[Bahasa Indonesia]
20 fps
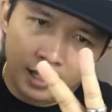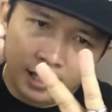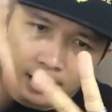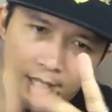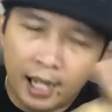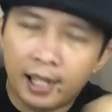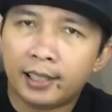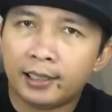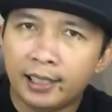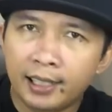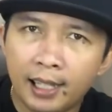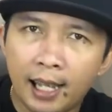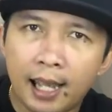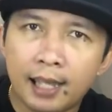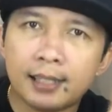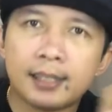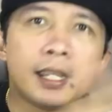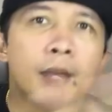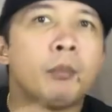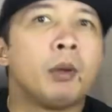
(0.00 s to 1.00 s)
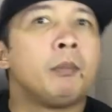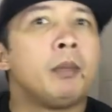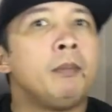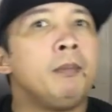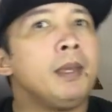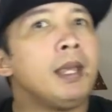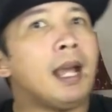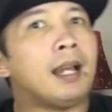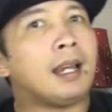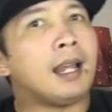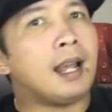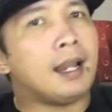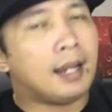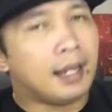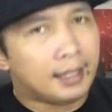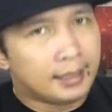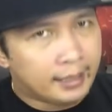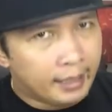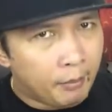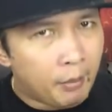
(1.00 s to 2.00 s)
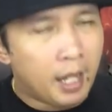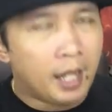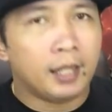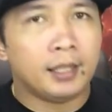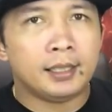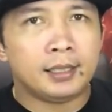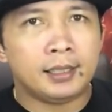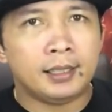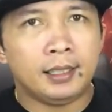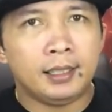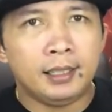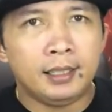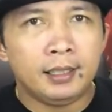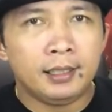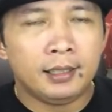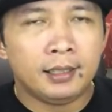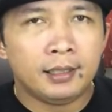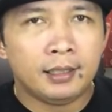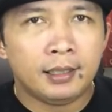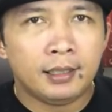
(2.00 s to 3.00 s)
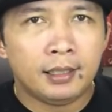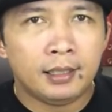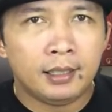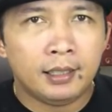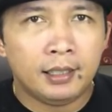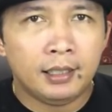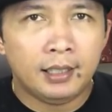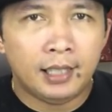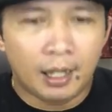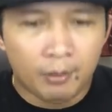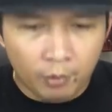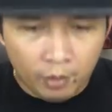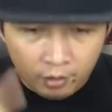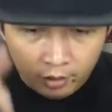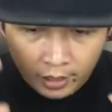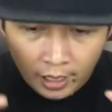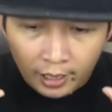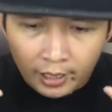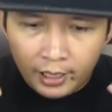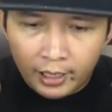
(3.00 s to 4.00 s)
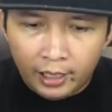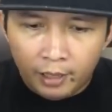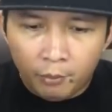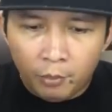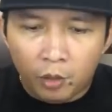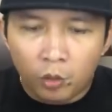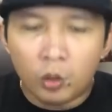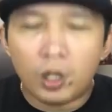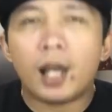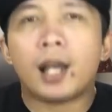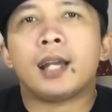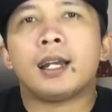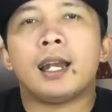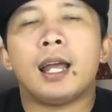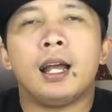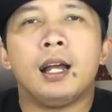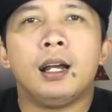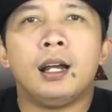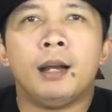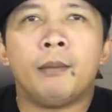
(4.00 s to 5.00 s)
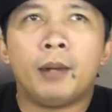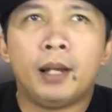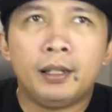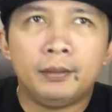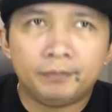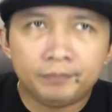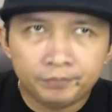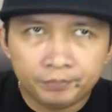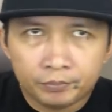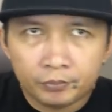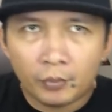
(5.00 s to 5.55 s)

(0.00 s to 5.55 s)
Yang ketiga, saya membimbing anak-anak SMA di sini yang yang ingin menggunakan apa?